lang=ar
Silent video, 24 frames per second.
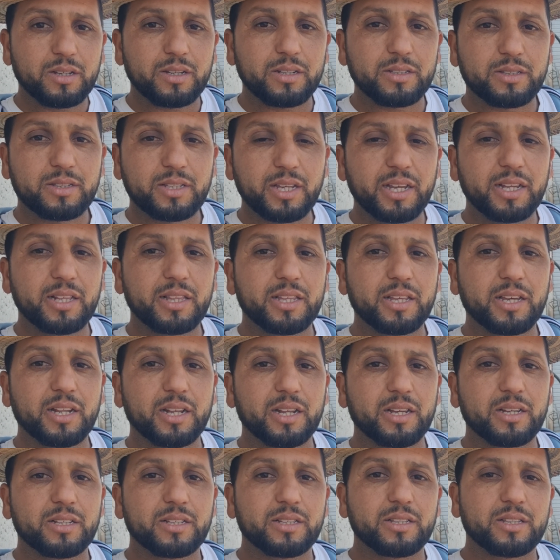الديل
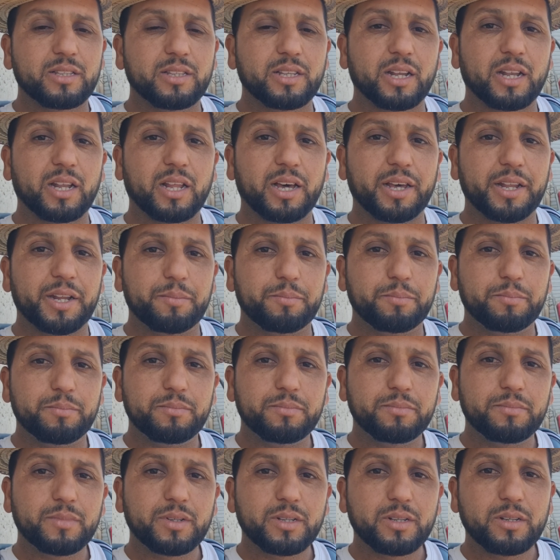ديال ديال الغنم
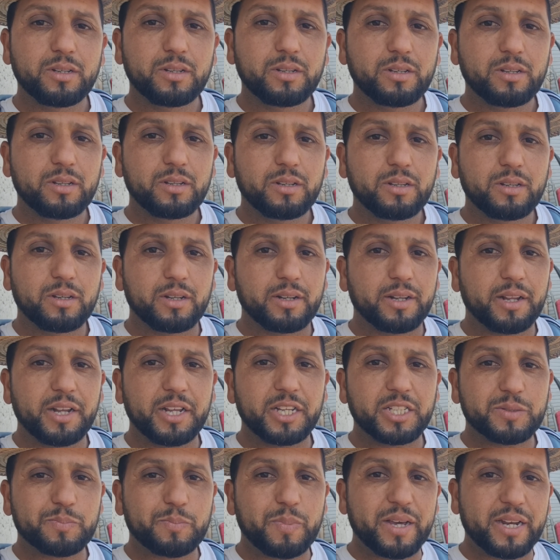انا
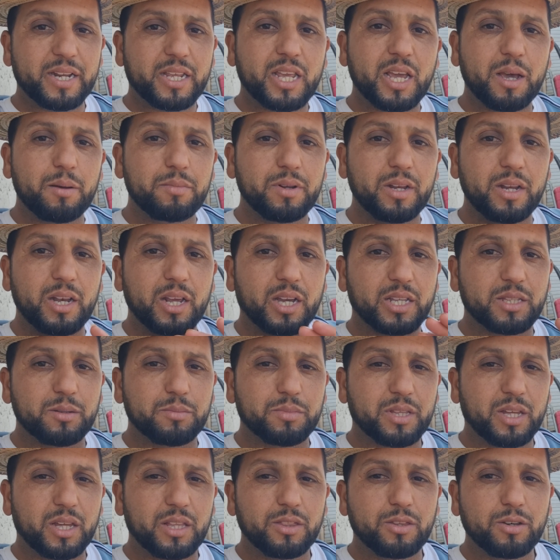الاسبان كاملين اللي
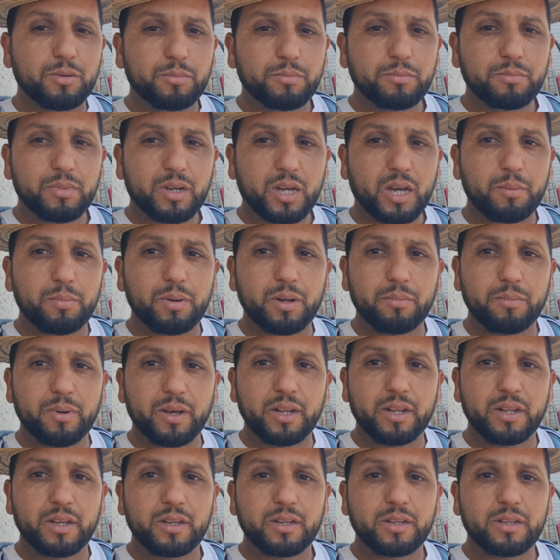خدمت عندهم قبل ما
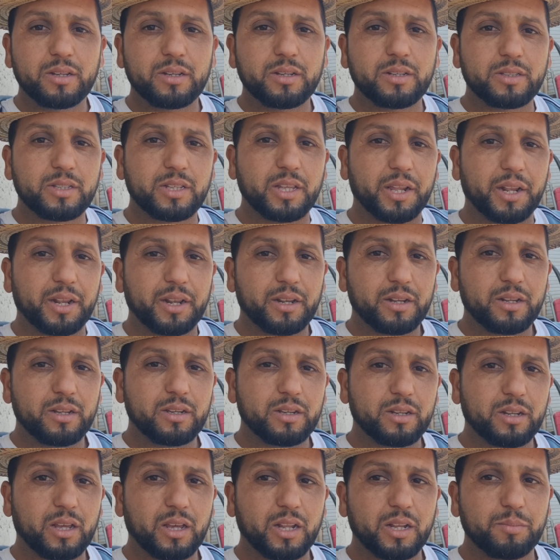ندير
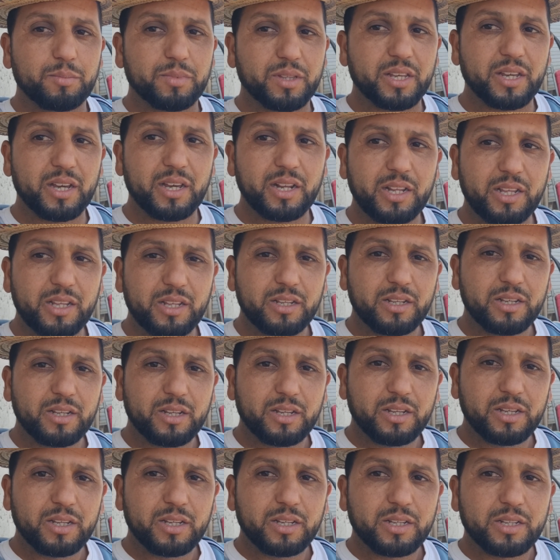الغنم ديالي
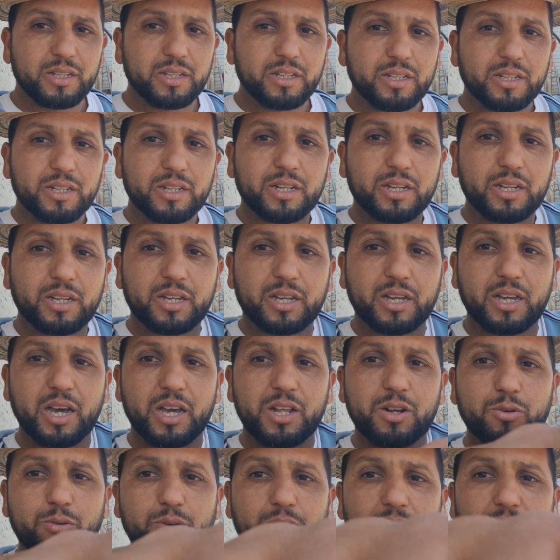
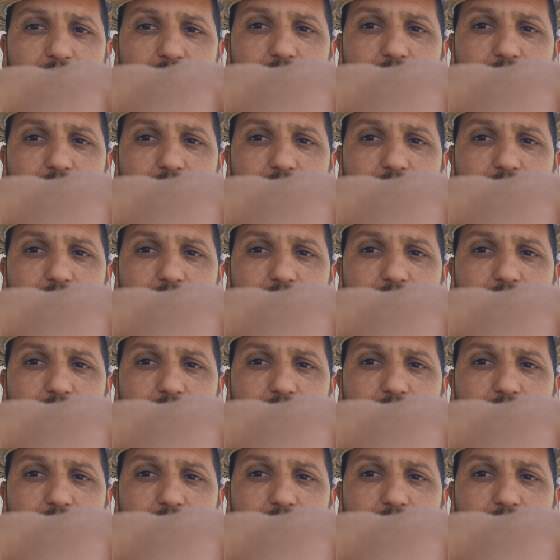كانوا